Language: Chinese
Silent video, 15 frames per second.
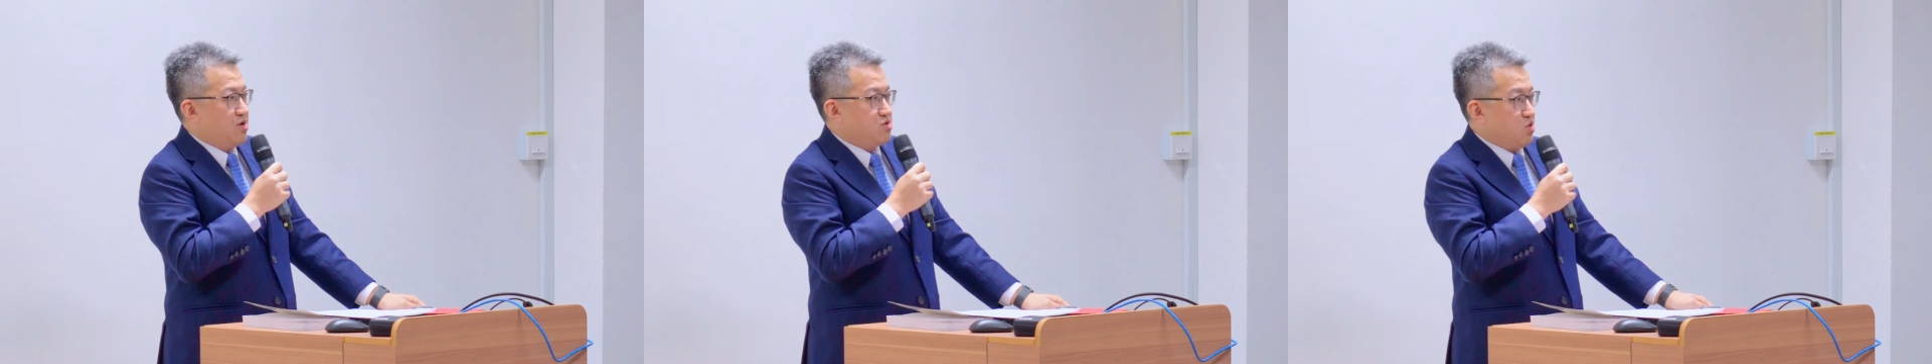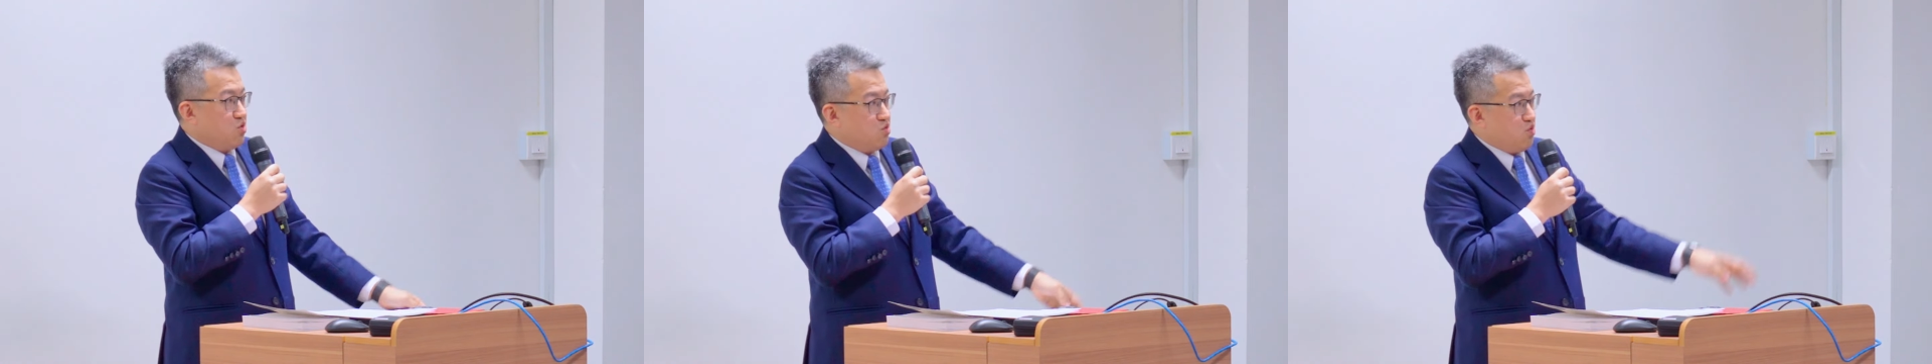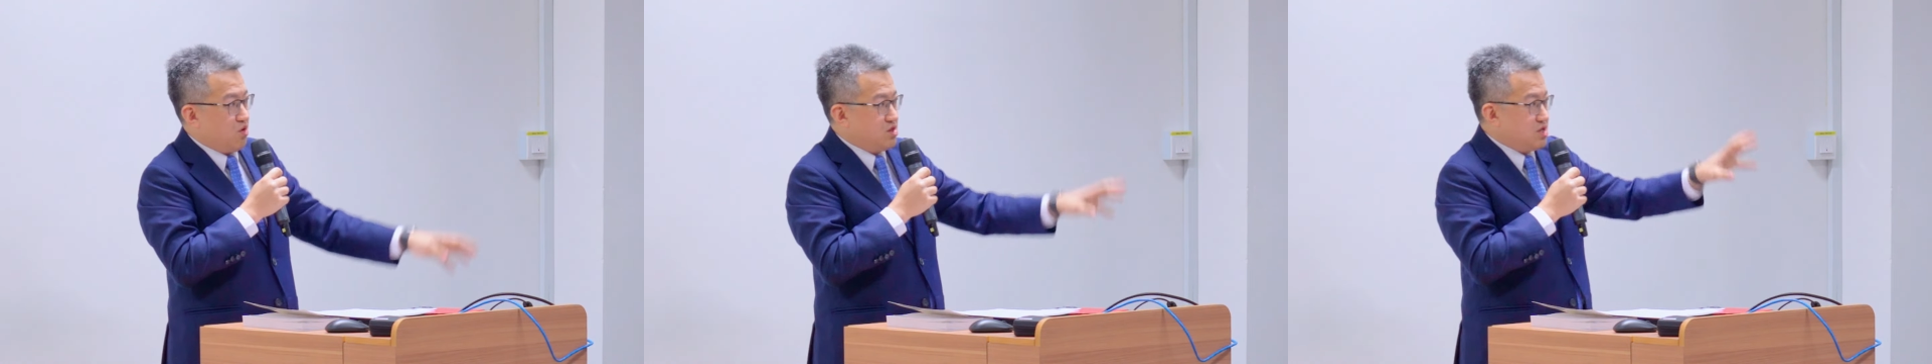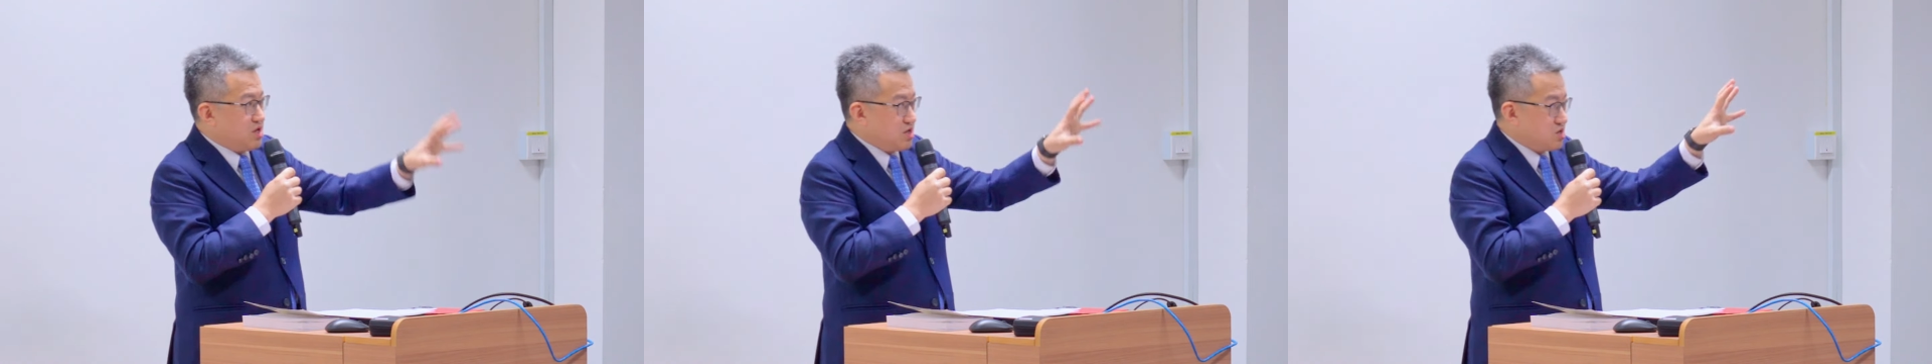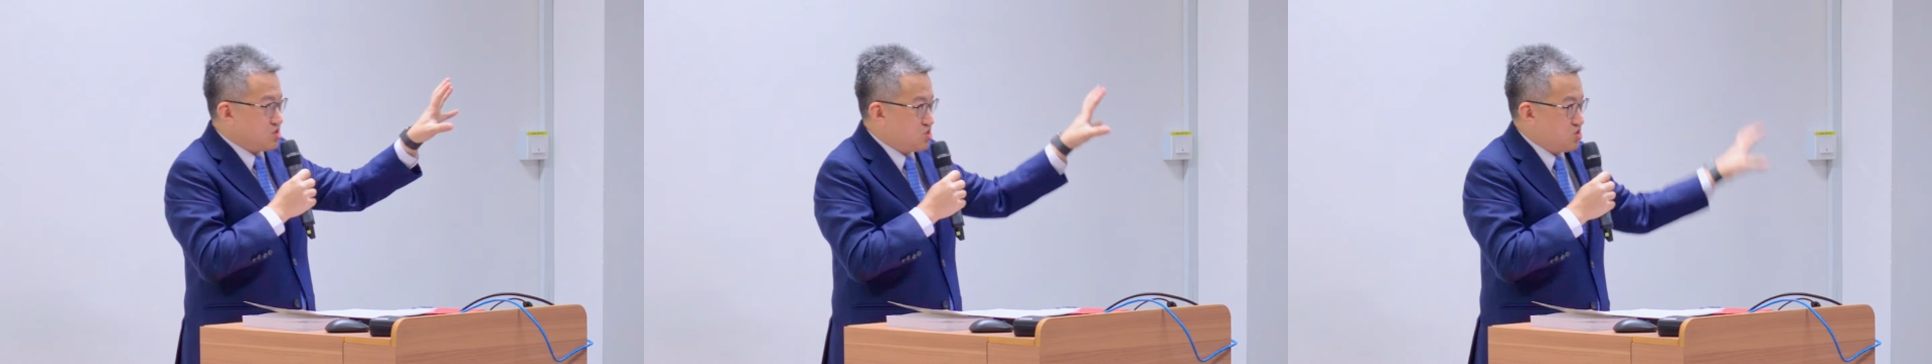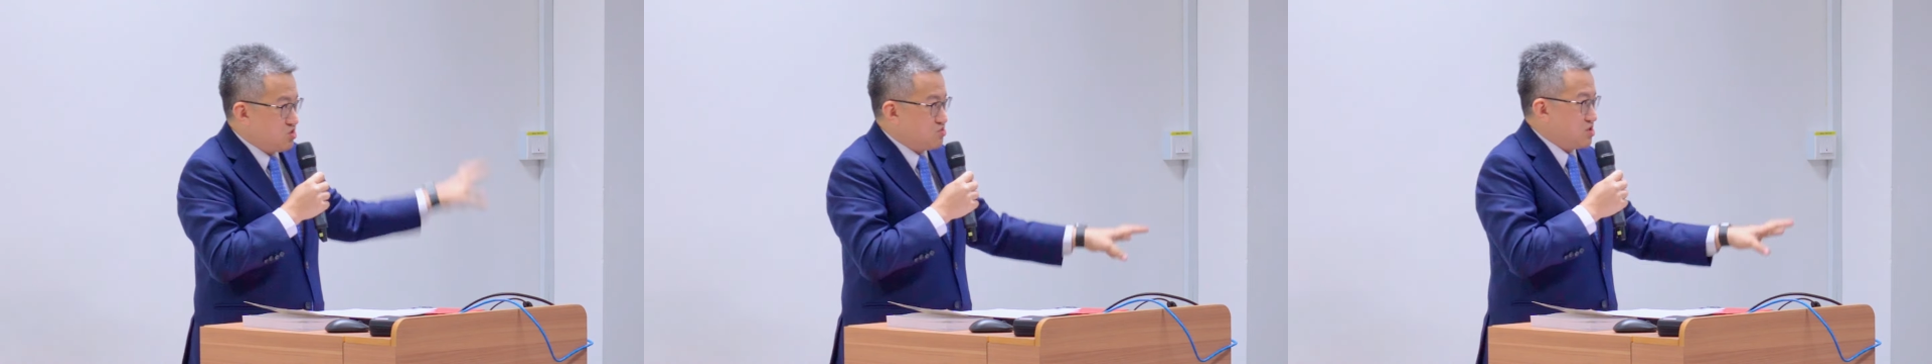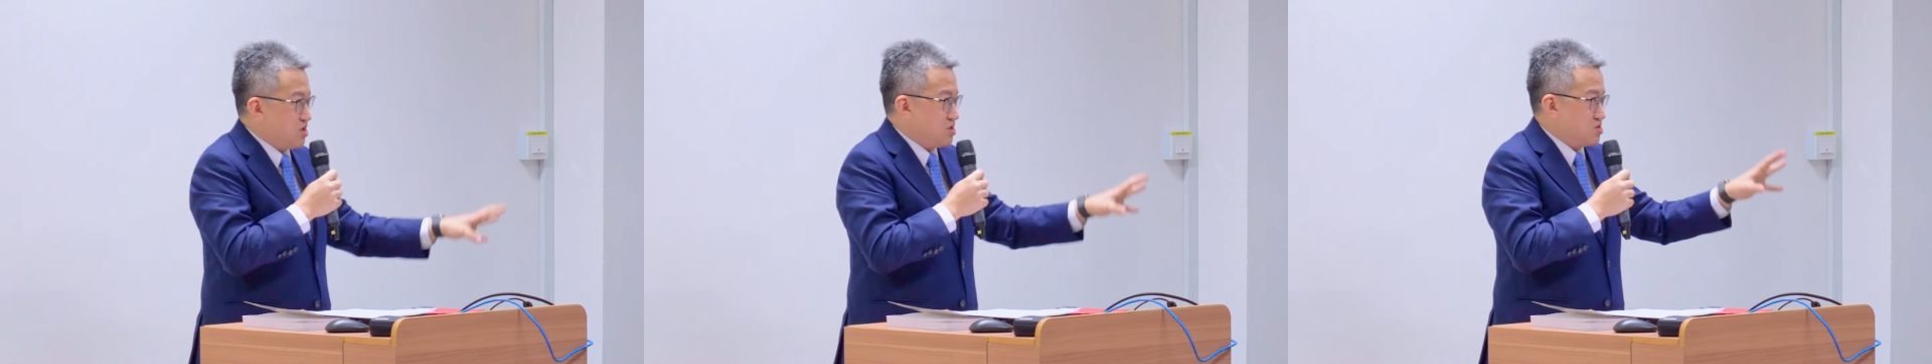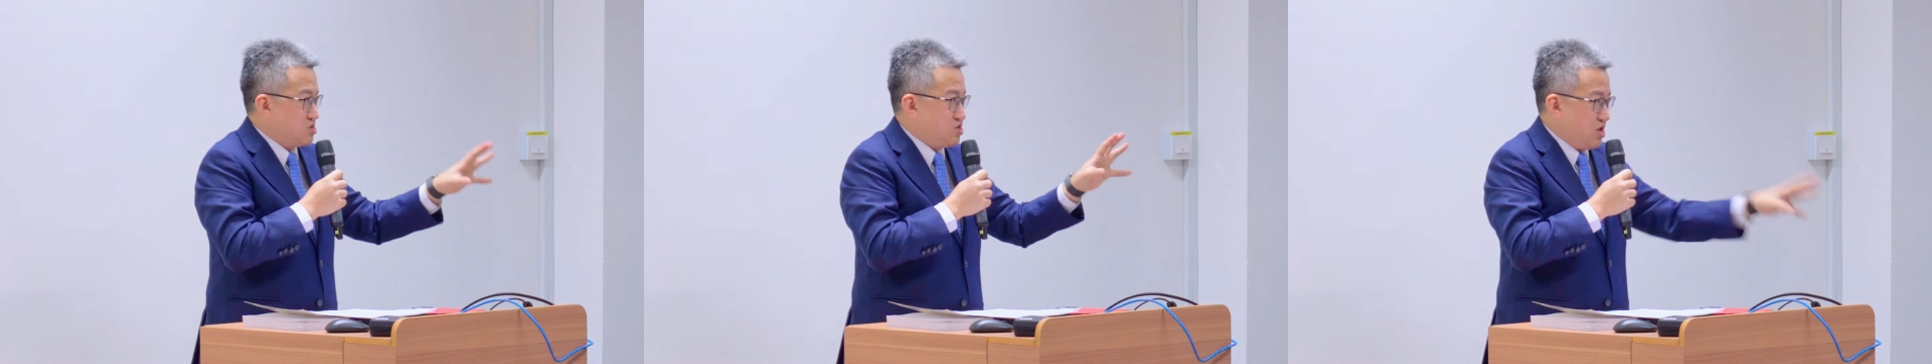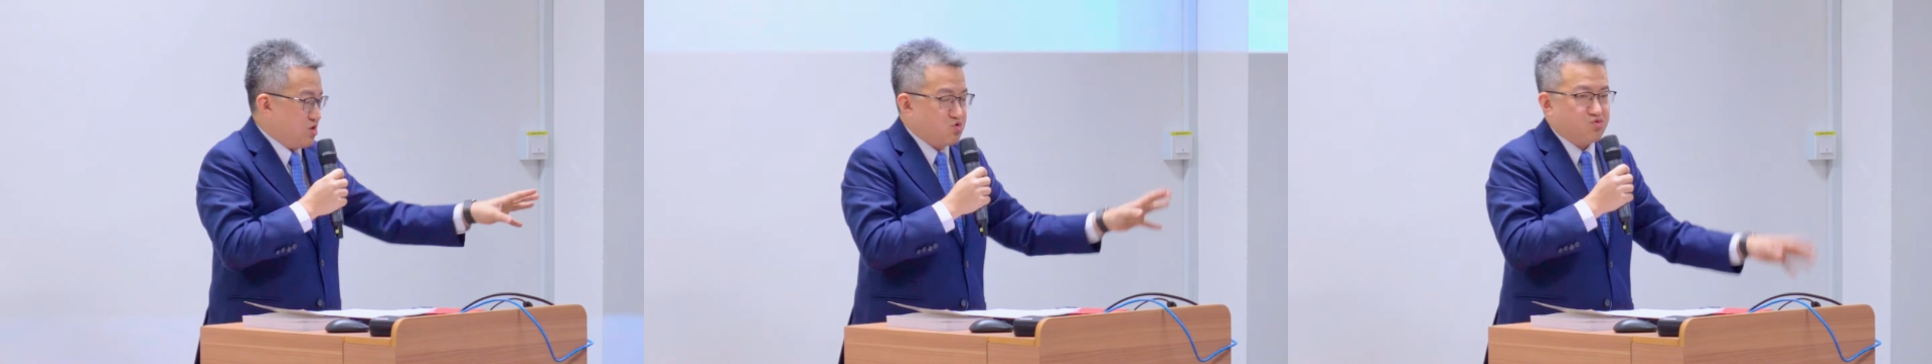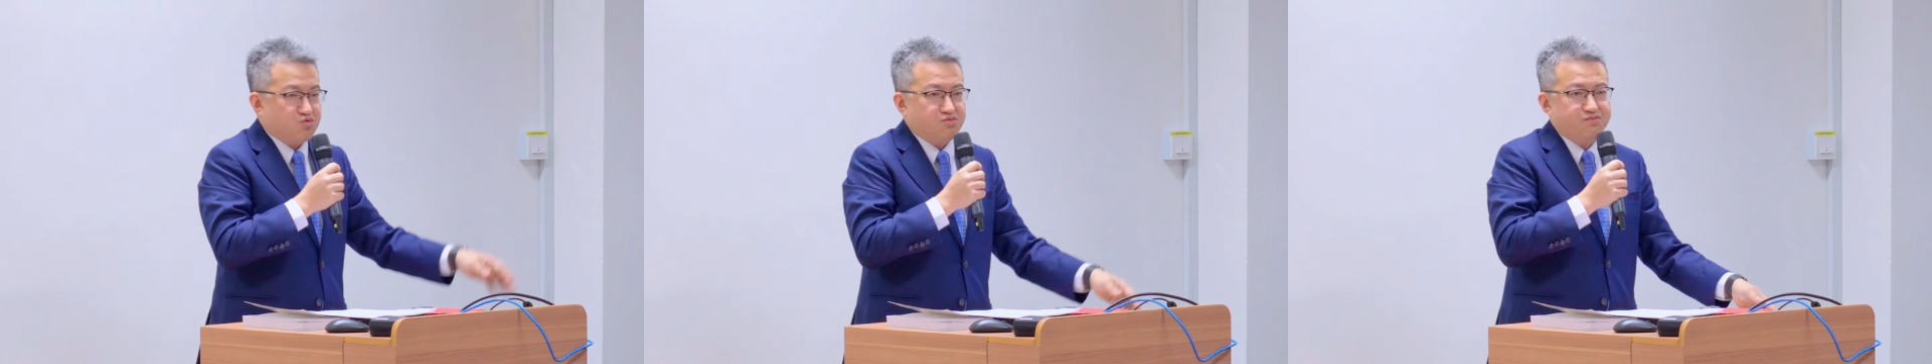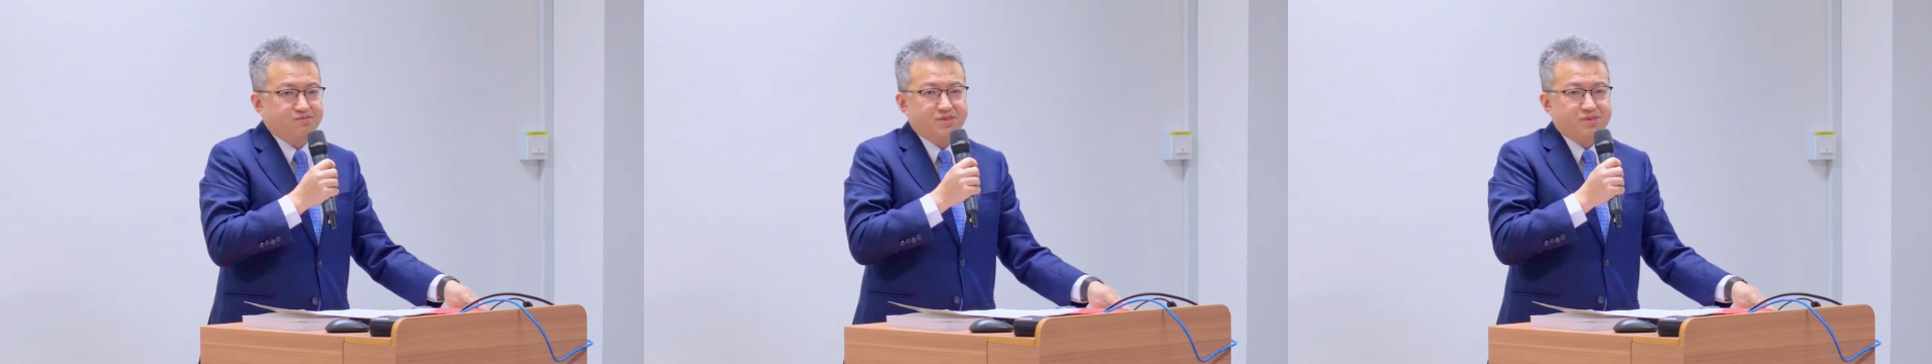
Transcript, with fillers: 通过领袖的介入